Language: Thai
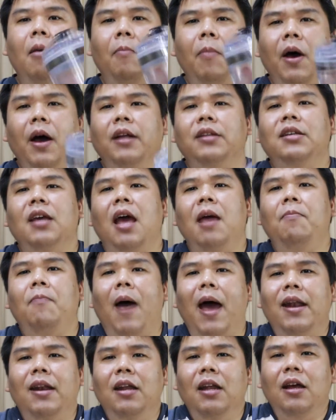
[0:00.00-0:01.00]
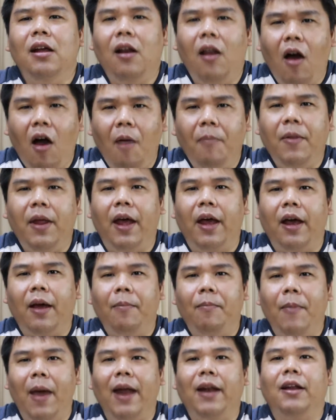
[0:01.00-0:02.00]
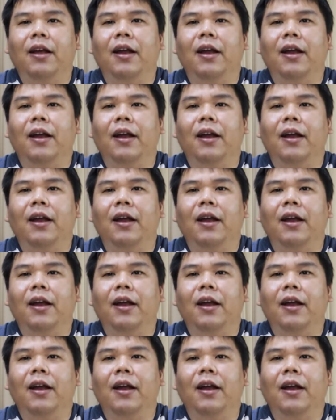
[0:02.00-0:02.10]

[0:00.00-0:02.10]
เปิดใช้ปัดหนึ่งรอบเนี่ย แบต